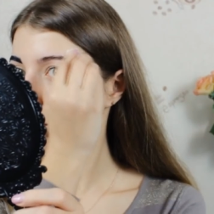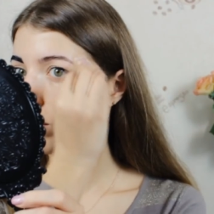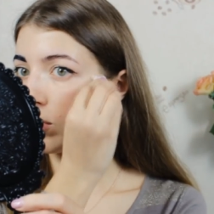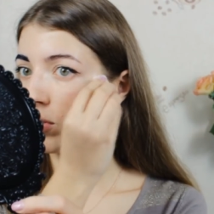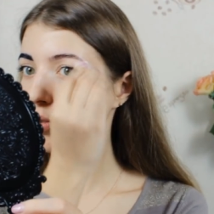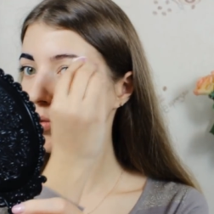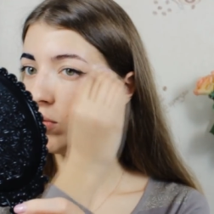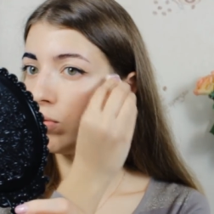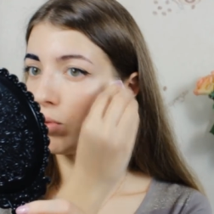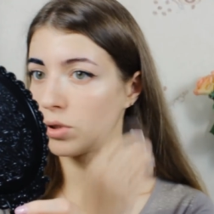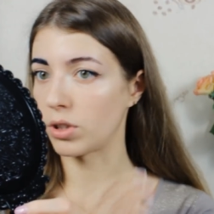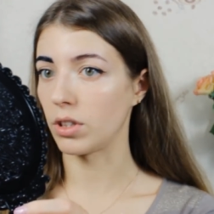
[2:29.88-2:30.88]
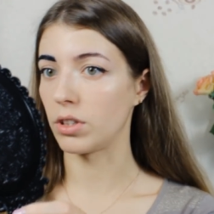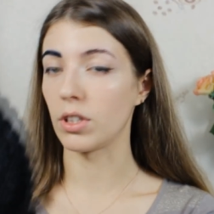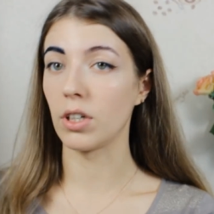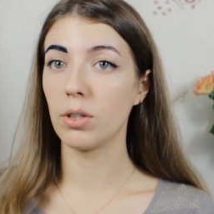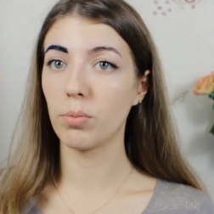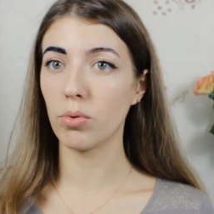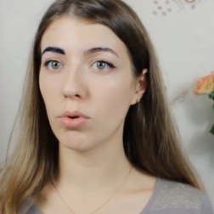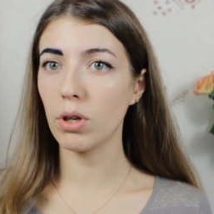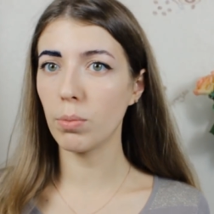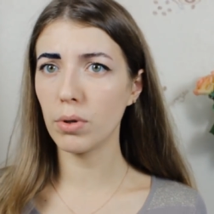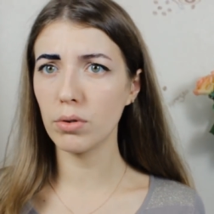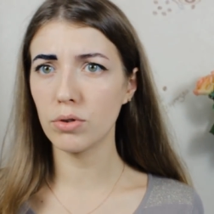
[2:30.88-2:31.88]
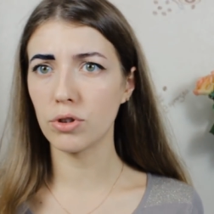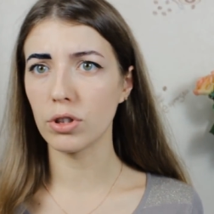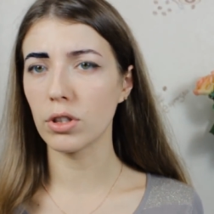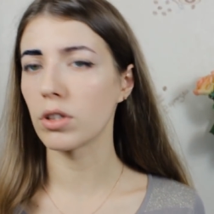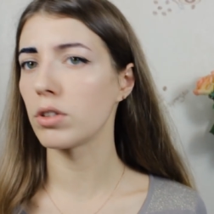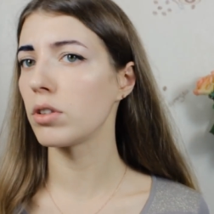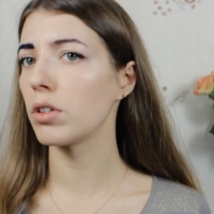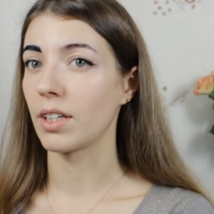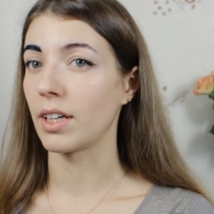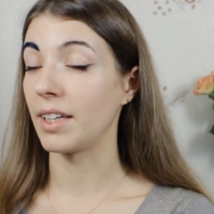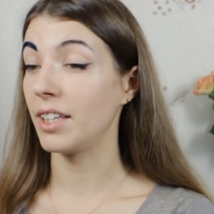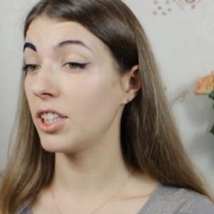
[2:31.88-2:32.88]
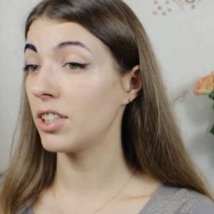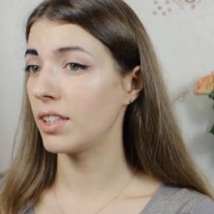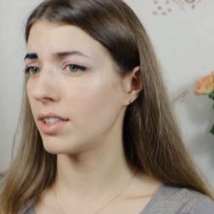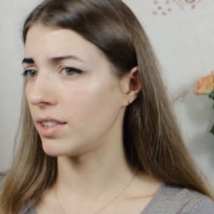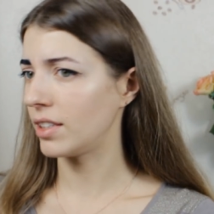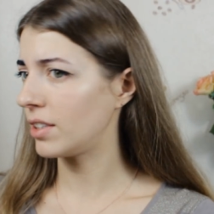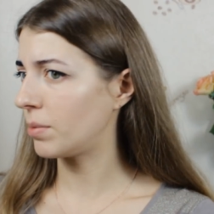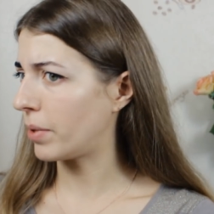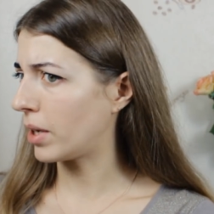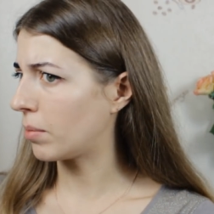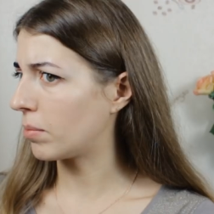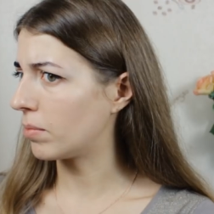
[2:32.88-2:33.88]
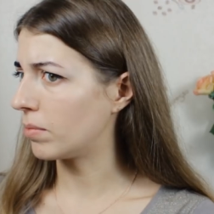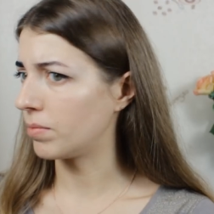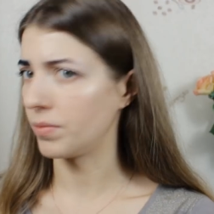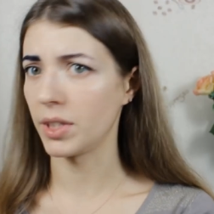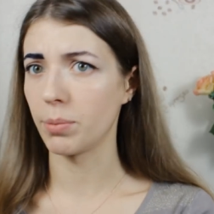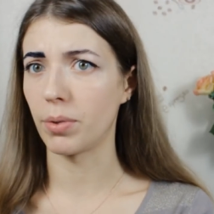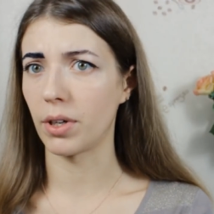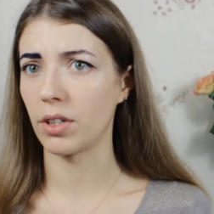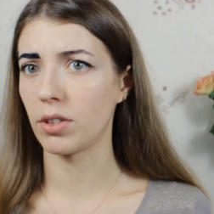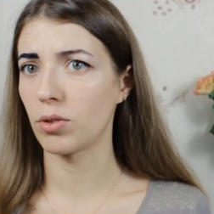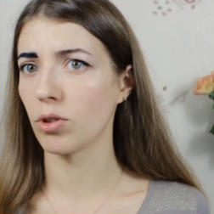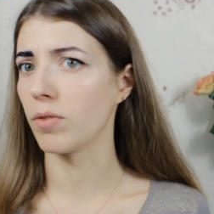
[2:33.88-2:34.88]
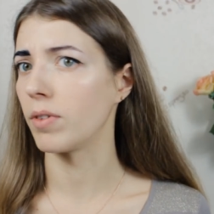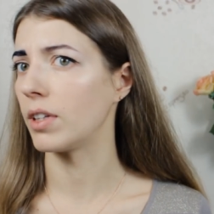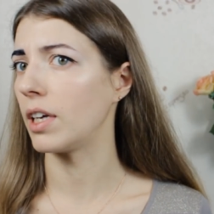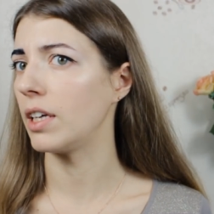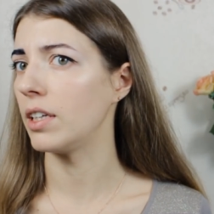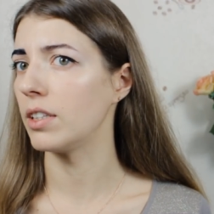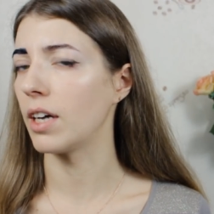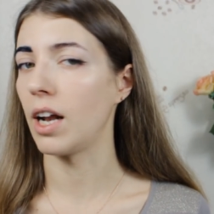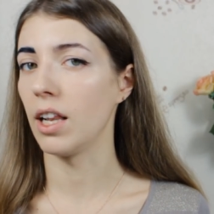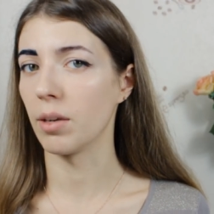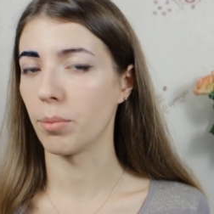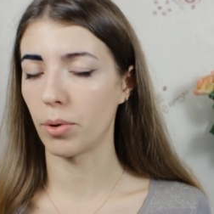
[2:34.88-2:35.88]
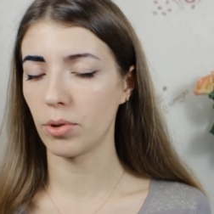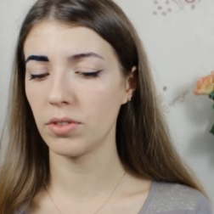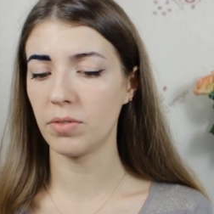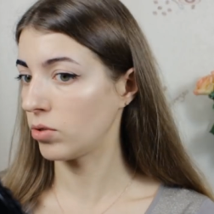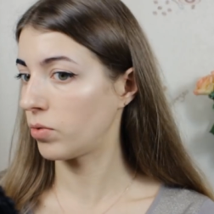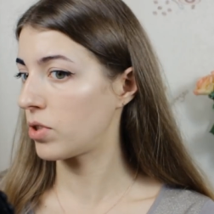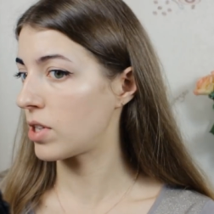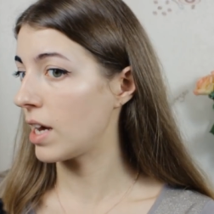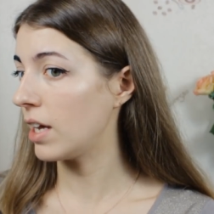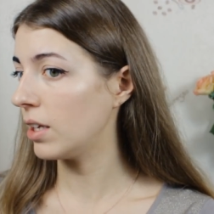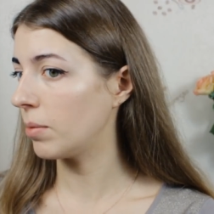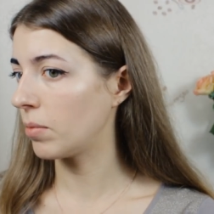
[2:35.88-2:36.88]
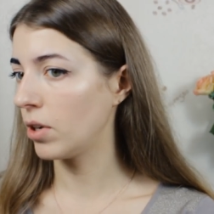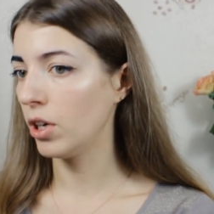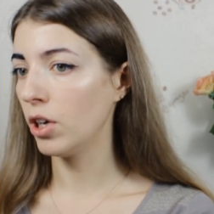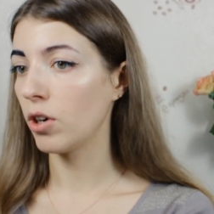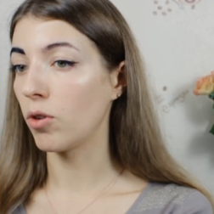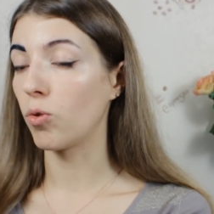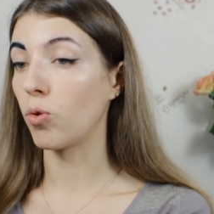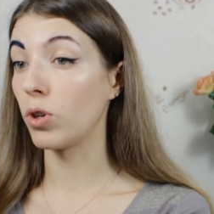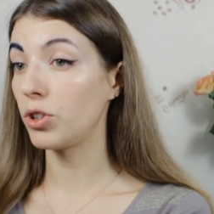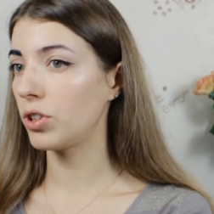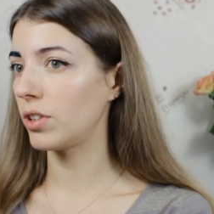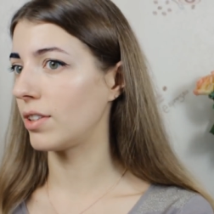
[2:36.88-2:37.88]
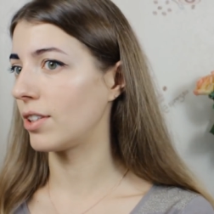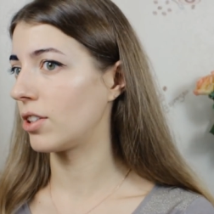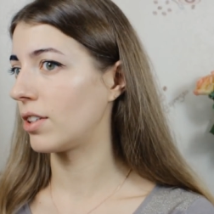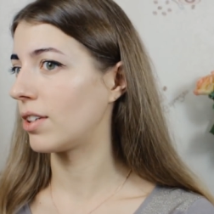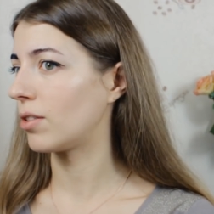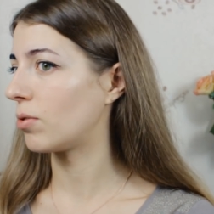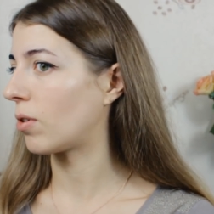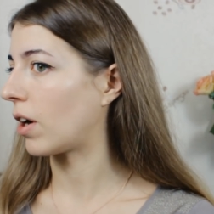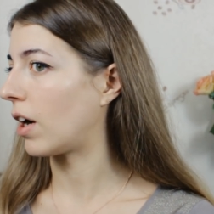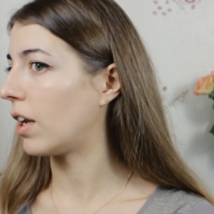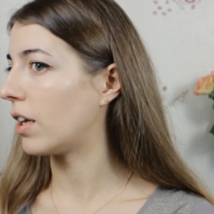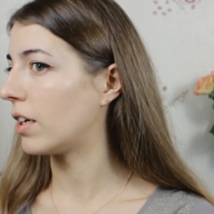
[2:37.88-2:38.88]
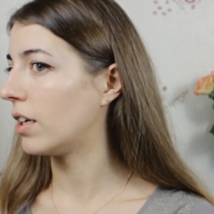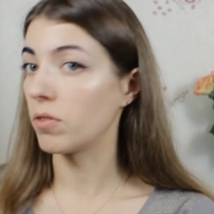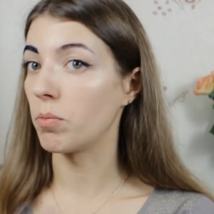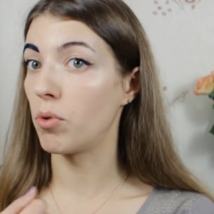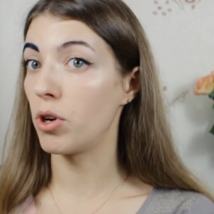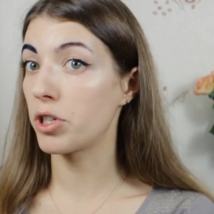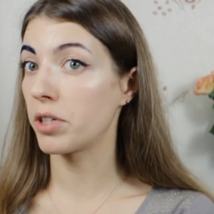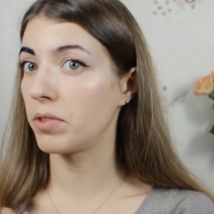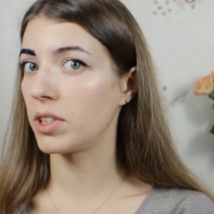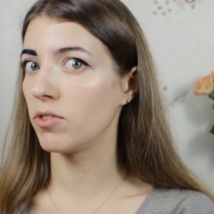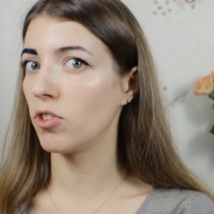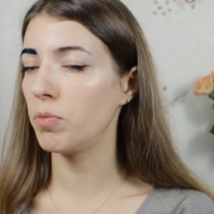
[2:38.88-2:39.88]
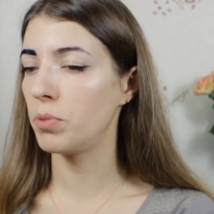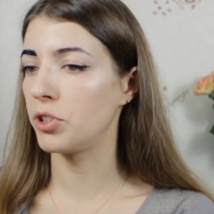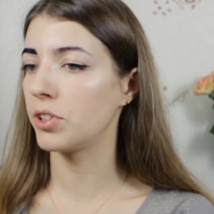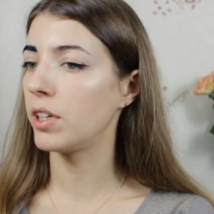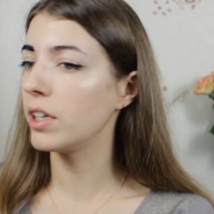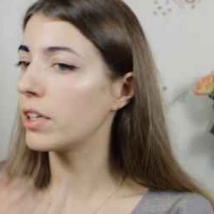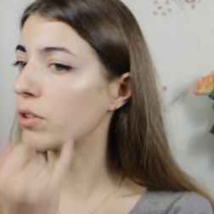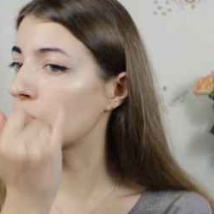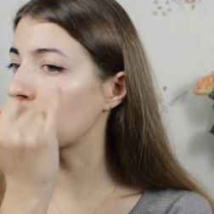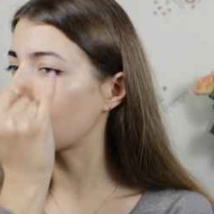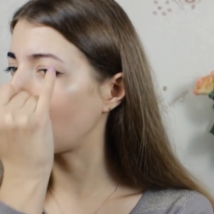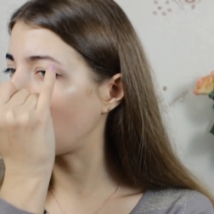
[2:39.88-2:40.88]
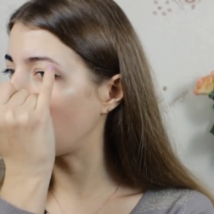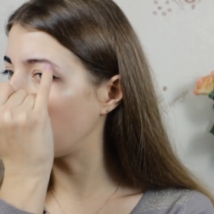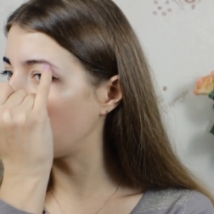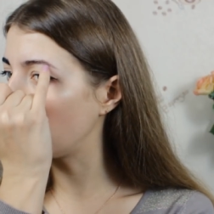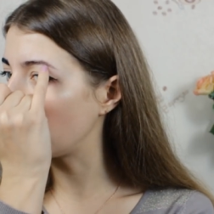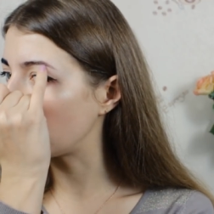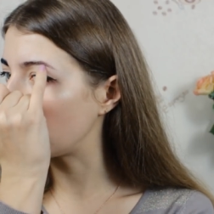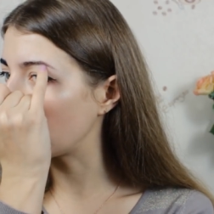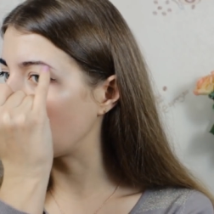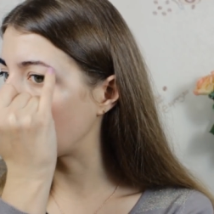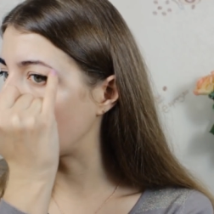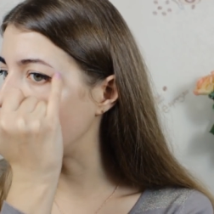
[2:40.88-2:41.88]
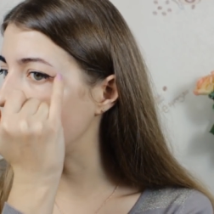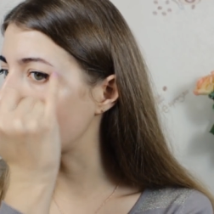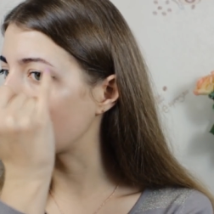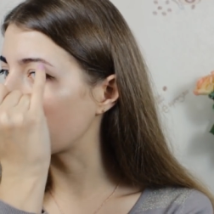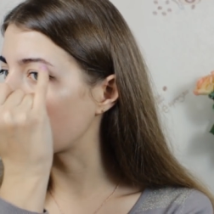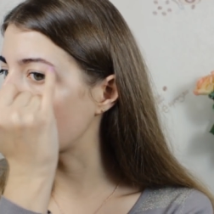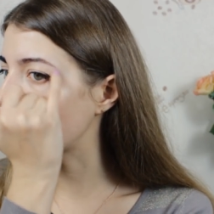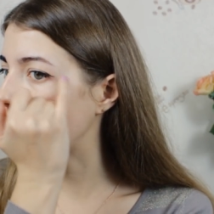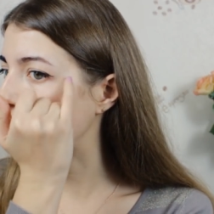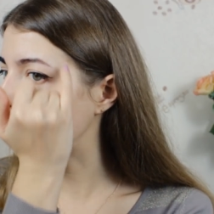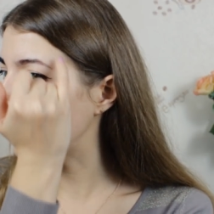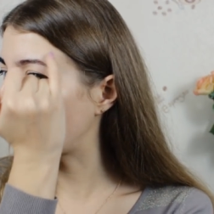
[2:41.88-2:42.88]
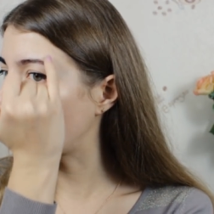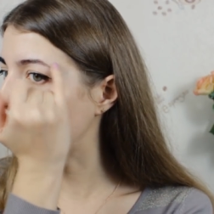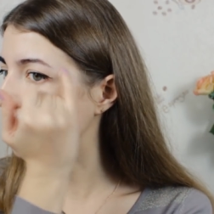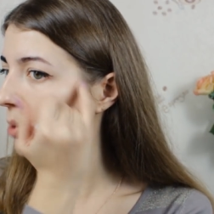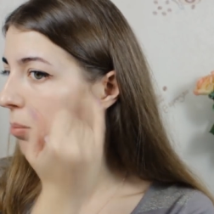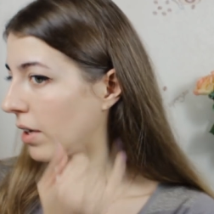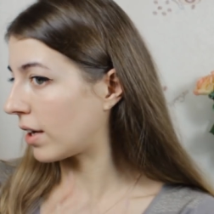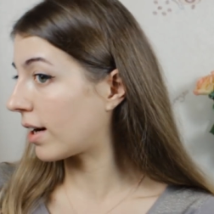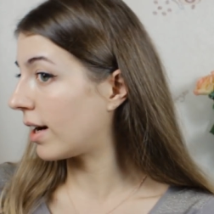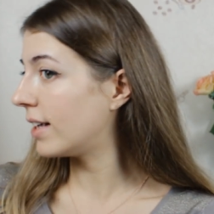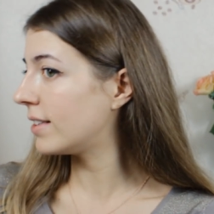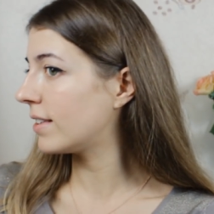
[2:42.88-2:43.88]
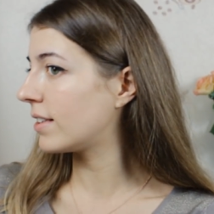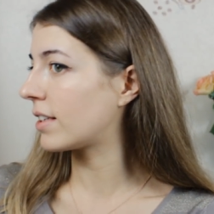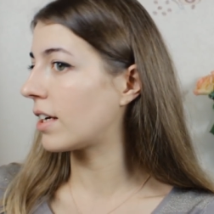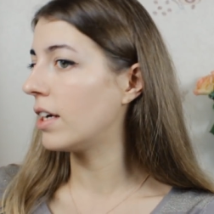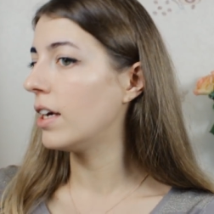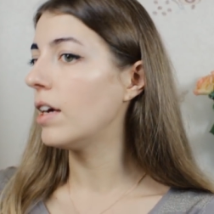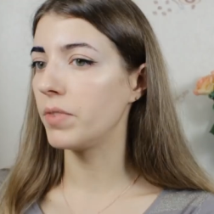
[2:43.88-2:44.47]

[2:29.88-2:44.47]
Слушайте, а неплохо получилось. Конечно, здесь прям не прорисованная идеально бровь, но в целом очень даже натурально. Больше всего впечатлило то, что хвостик отлично просто однородно прокрасился.